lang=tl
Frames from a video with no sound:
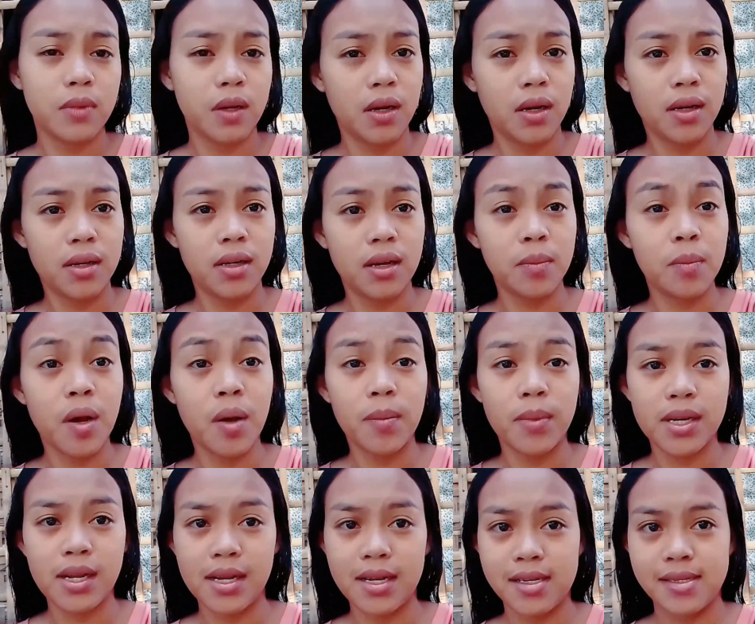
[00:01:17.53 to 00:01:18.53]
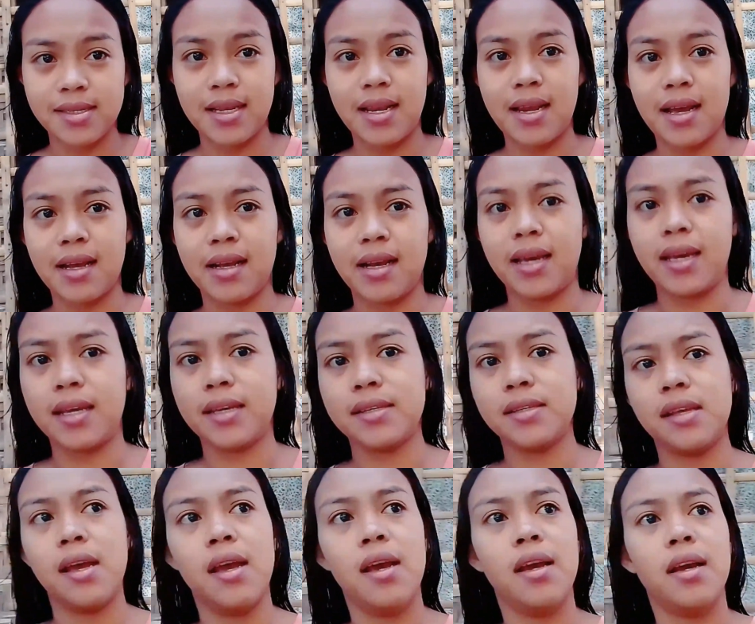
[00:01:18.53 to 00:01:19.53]
uh, nagmamadali sila guys
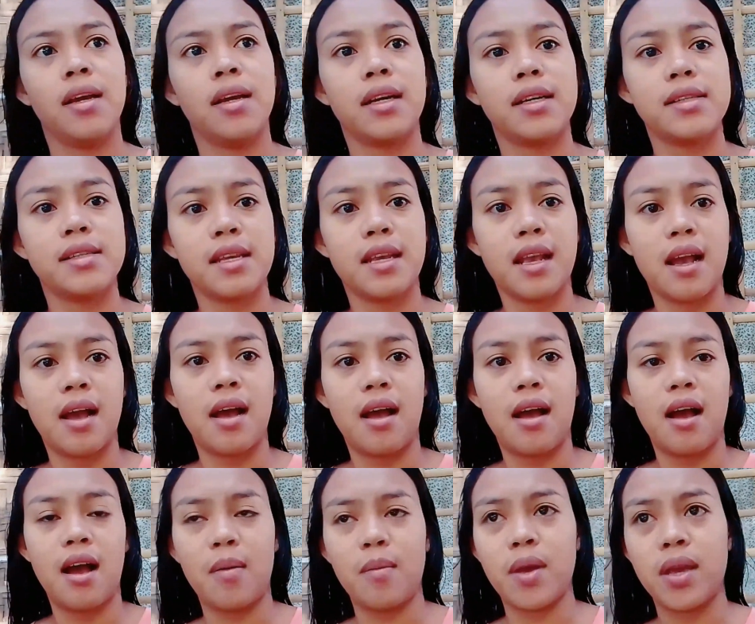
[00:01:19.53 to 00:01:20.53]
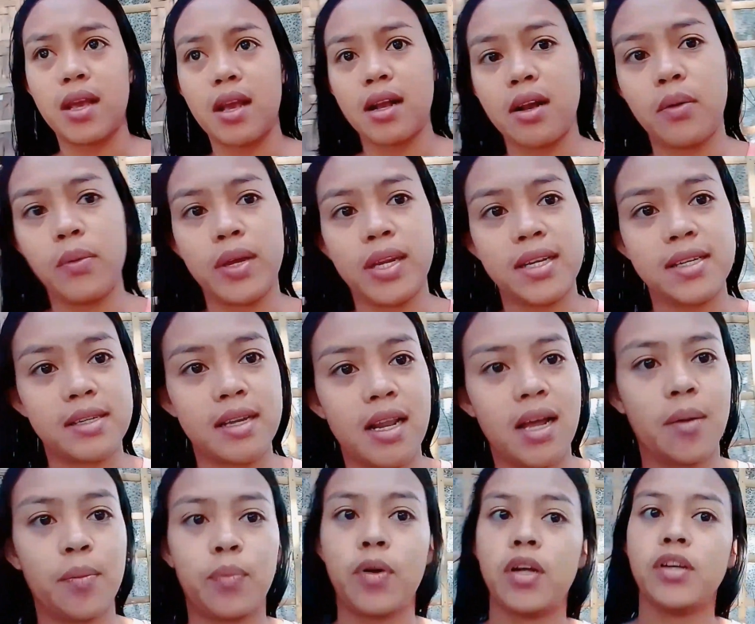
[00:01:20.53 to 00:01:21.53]
kasi nga uh, may gagawin na
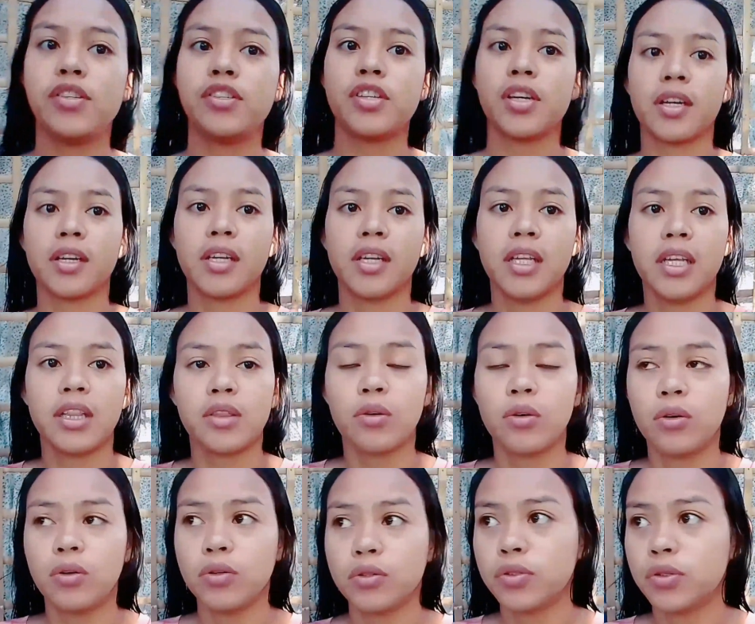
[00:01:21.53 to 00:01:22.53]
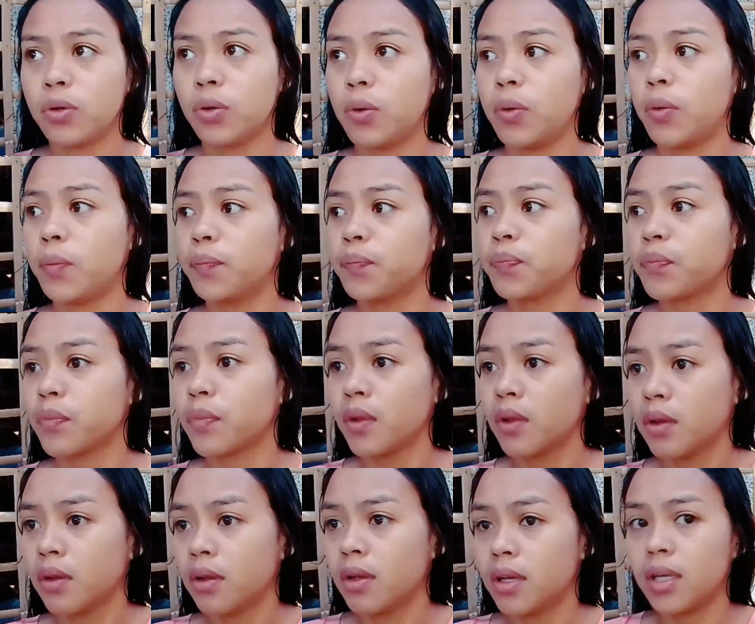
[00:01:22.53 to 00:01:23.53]
silang project dito so
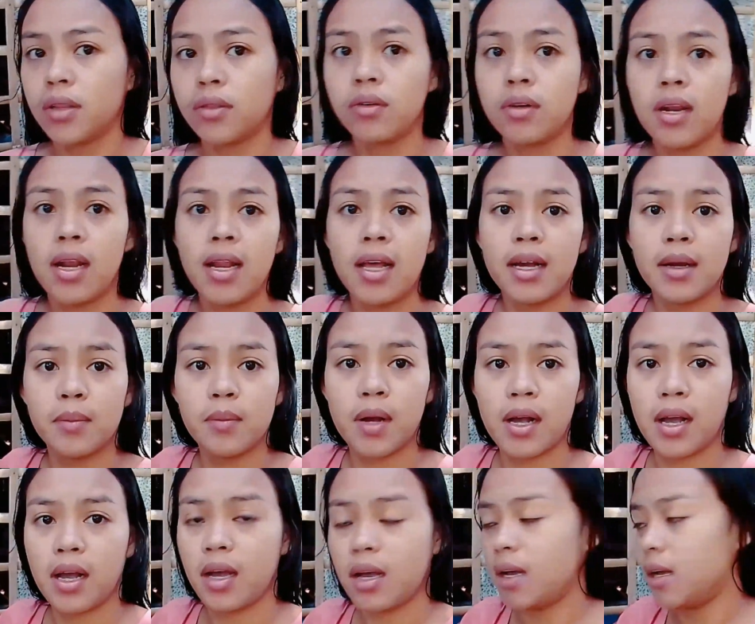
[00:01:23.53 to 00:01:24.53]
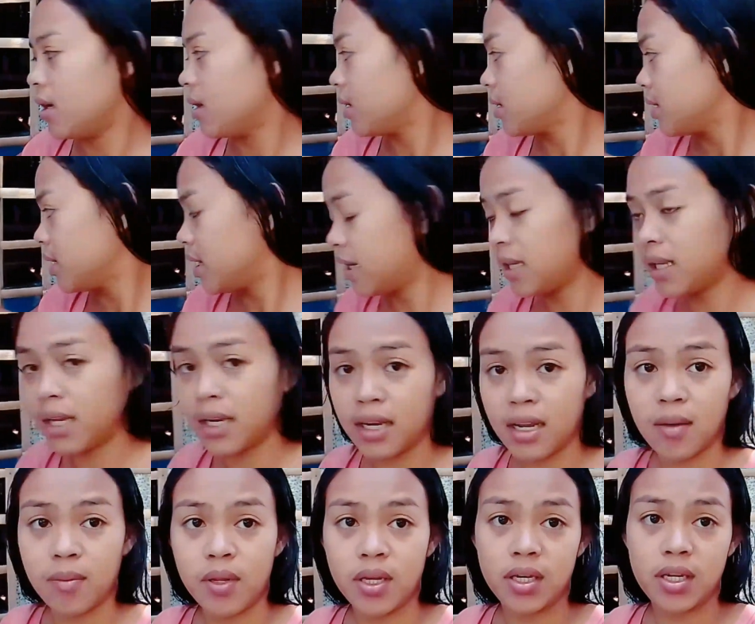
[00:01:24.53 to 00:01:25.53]
ito na lang mga dingding
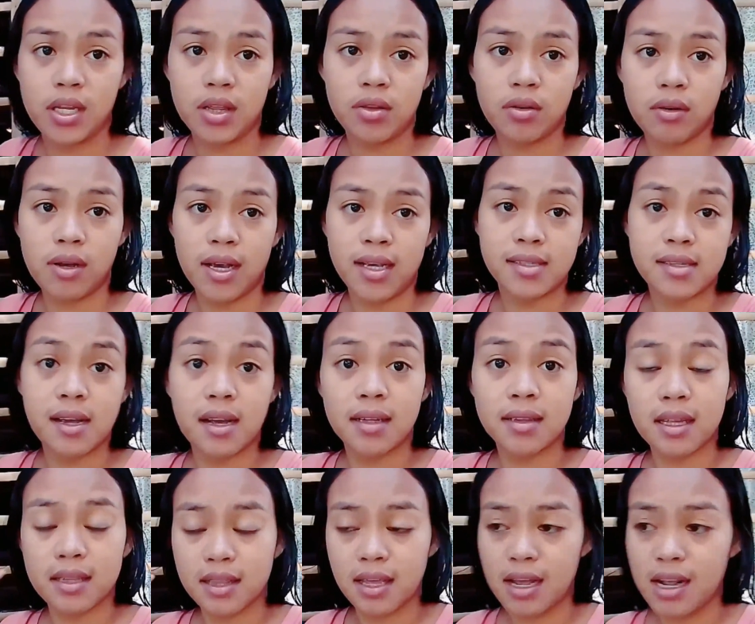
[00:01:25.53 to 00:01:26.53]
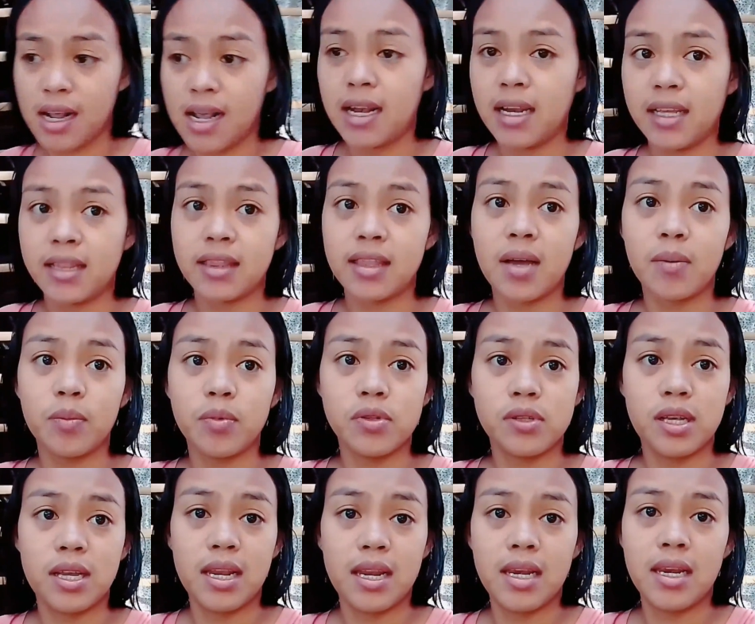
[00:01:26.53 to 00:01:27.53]
namin dito guys ang tatanggalin
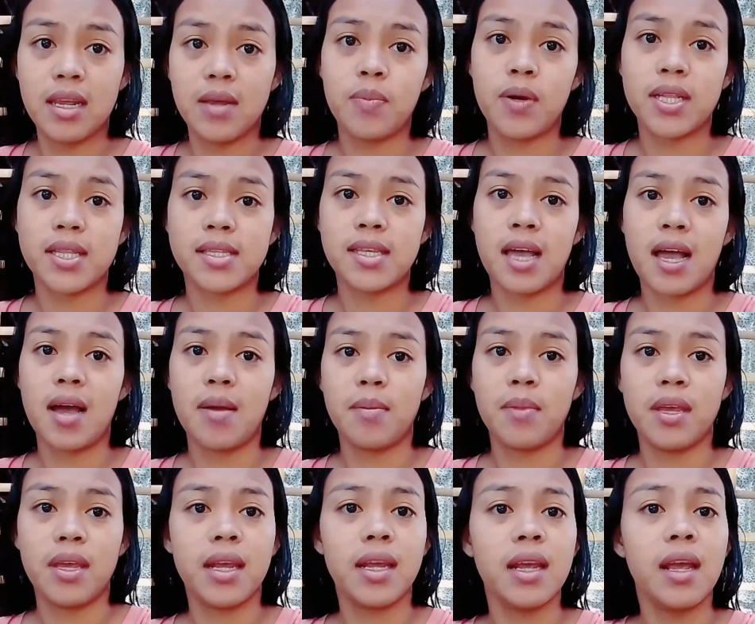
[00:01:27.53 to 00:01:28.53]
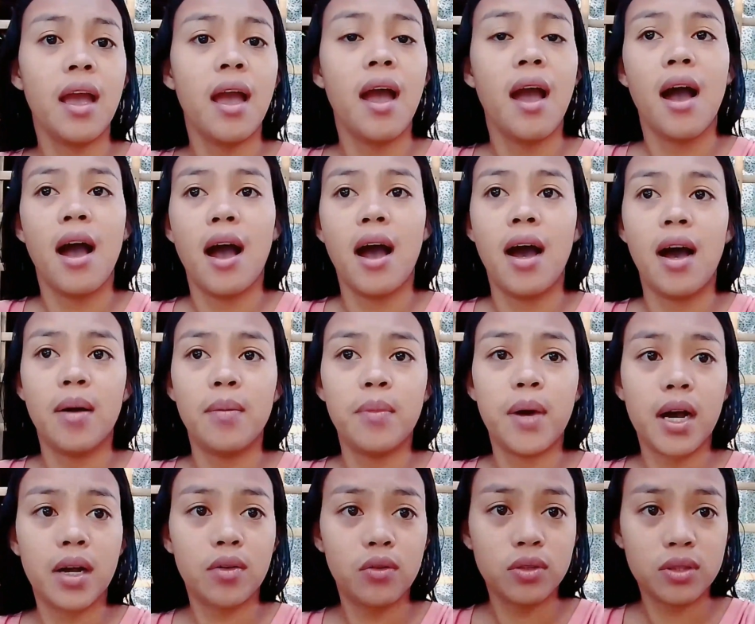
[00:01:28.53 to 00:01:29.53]
tapos ililipat sa aming uh,
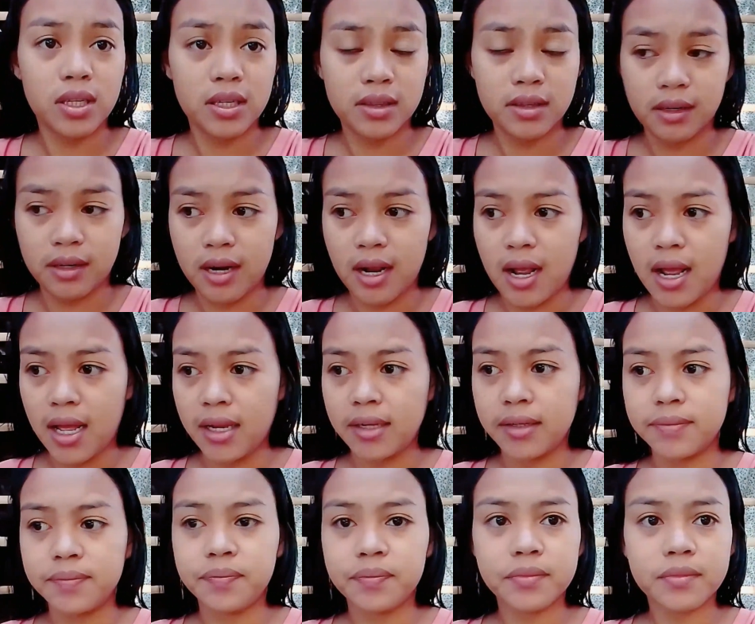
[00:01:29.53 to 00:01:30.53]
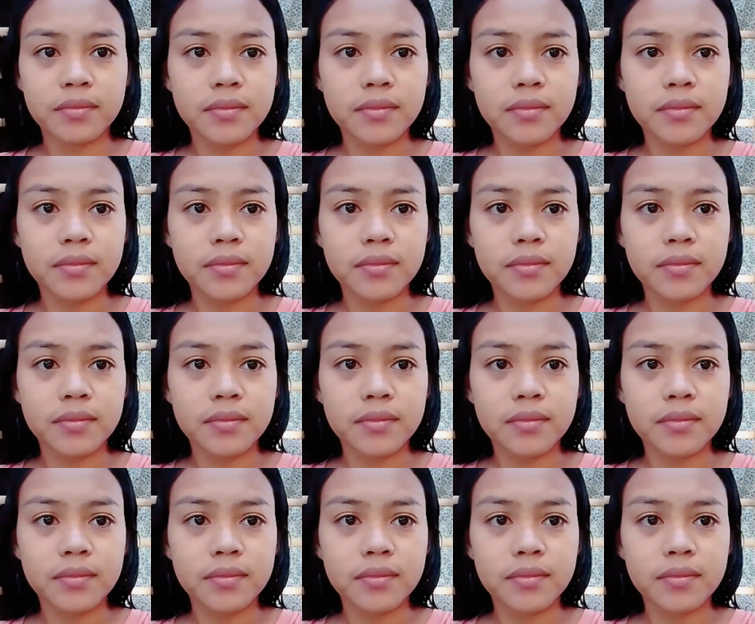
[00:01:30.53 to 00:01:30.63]
bagong titerhan.